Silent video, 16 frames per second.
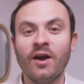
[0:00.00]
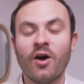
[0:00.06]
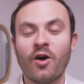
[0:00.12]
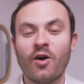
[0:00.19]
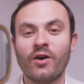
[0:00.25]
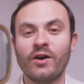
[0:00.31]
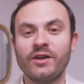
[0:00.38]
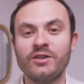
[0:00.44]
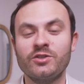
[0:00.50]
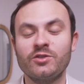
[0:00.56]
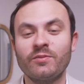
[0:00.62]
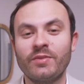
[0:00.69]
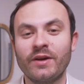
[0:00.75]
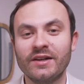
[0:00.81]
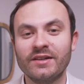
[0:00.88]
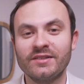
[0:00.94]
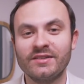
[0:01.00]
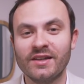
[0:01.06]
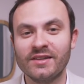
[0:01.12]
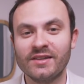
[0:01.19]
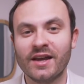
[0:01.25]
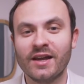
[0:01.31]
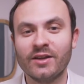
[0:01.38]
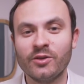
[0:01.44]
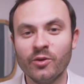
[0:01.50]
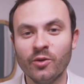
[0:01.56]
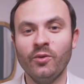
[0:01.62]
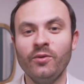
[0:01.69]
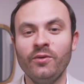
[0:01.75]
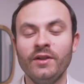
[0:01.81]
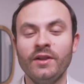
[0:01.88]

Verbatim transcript: en région parisienne et à Lyon.